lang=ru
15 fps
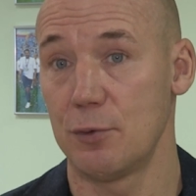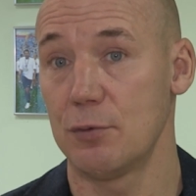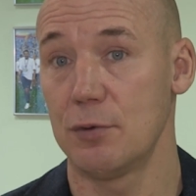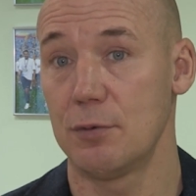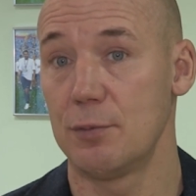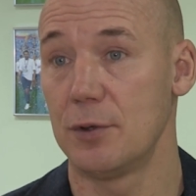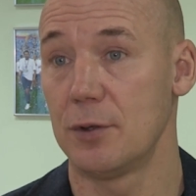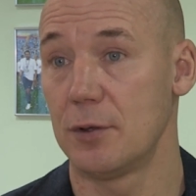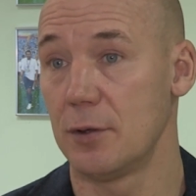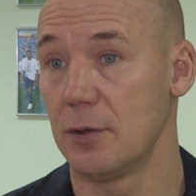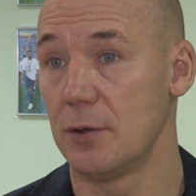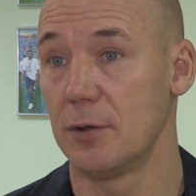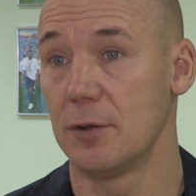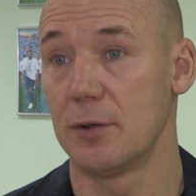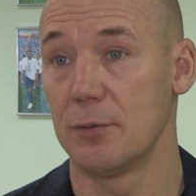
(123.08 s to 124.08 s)
могут быть,
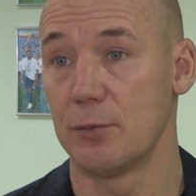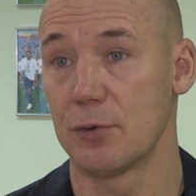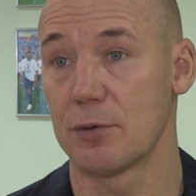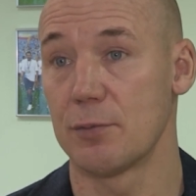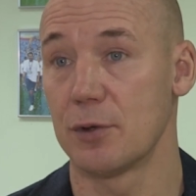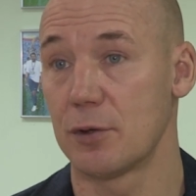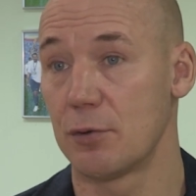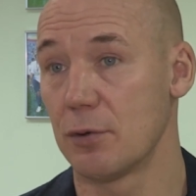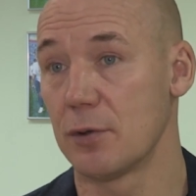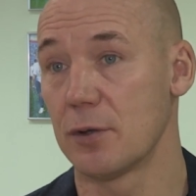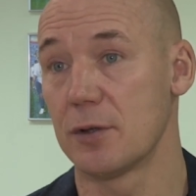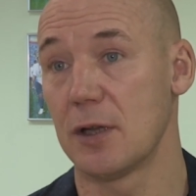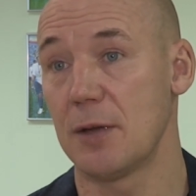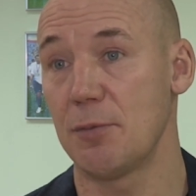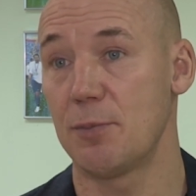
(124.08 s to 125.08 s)
и, может быть, кто-то
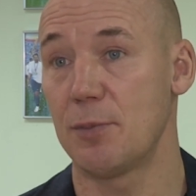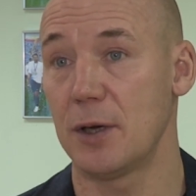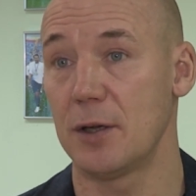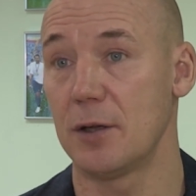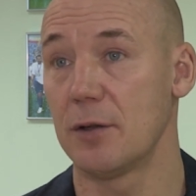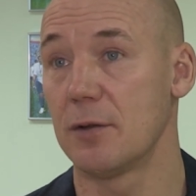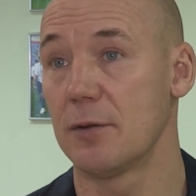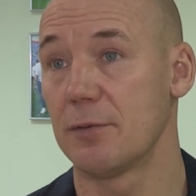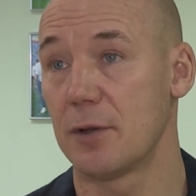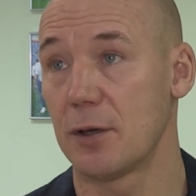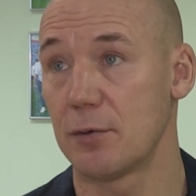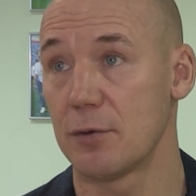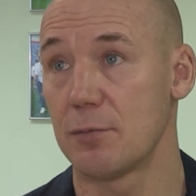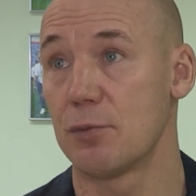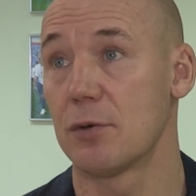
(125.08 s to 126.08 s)
с нами поедет на
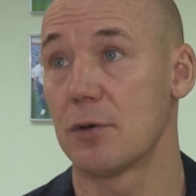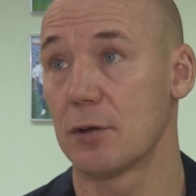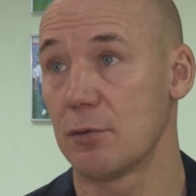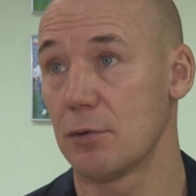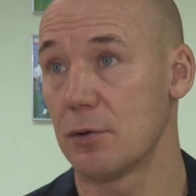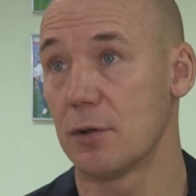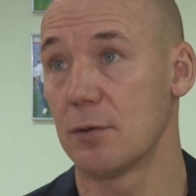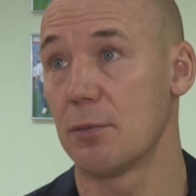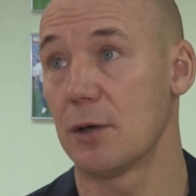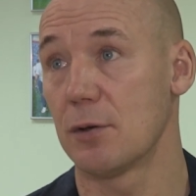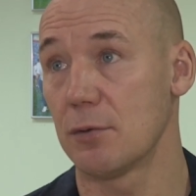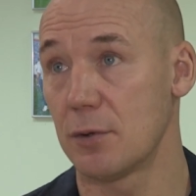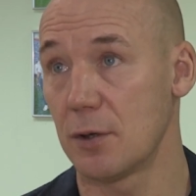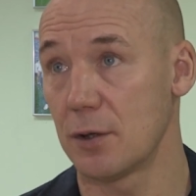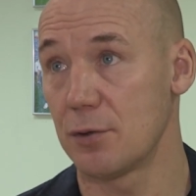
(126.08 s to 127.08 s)
второй сбор, а кто-то,
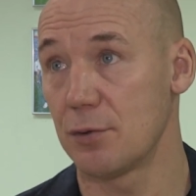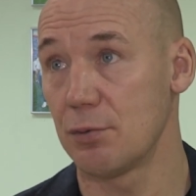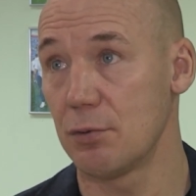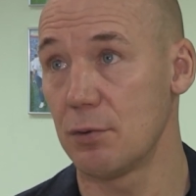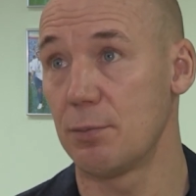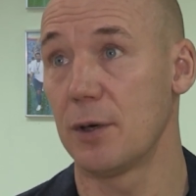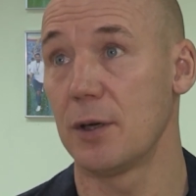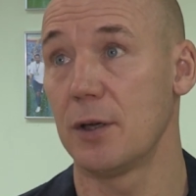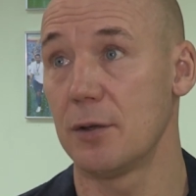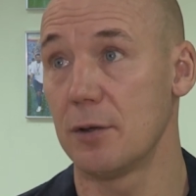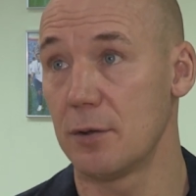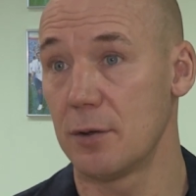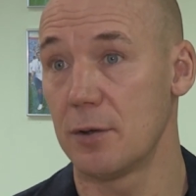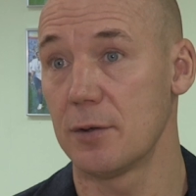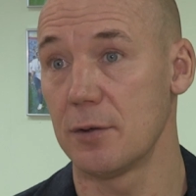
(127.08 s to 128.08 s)
наоборот, отсюда
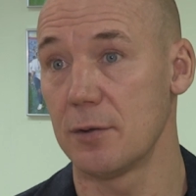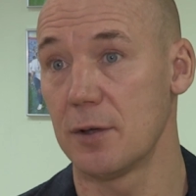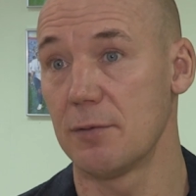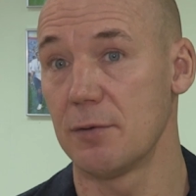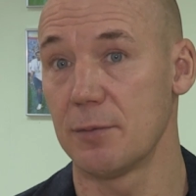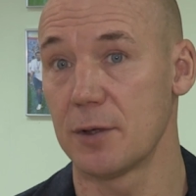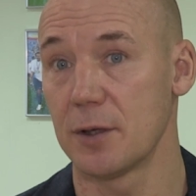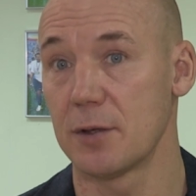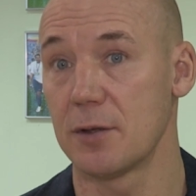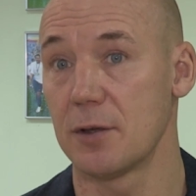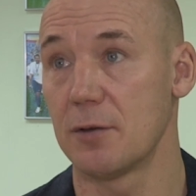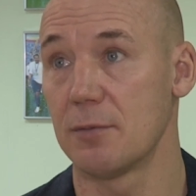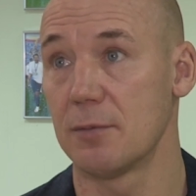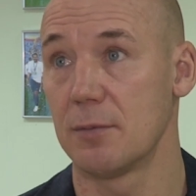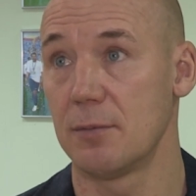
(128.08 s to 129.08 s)
поедет с основным
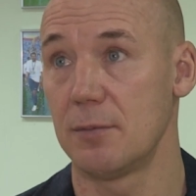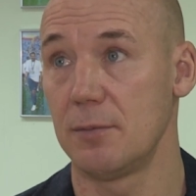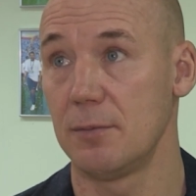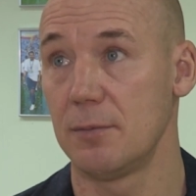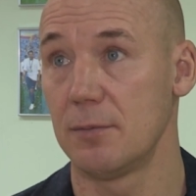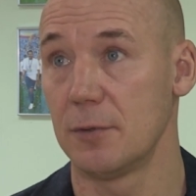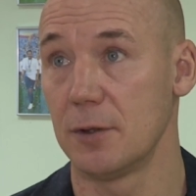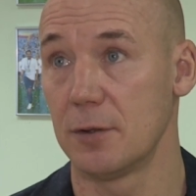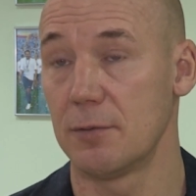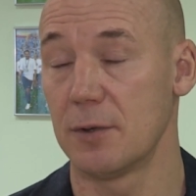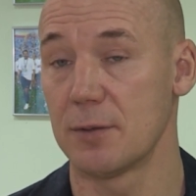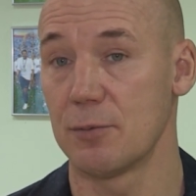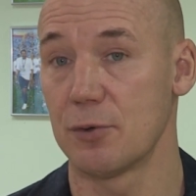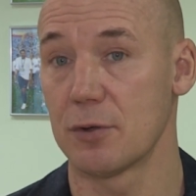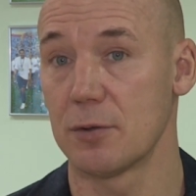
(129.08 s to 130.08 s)
составом. Это
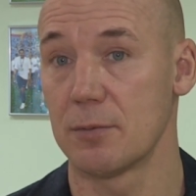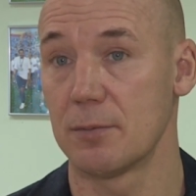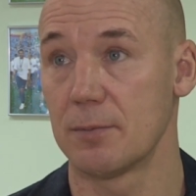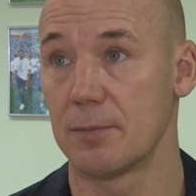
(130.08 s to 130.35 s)
возможно.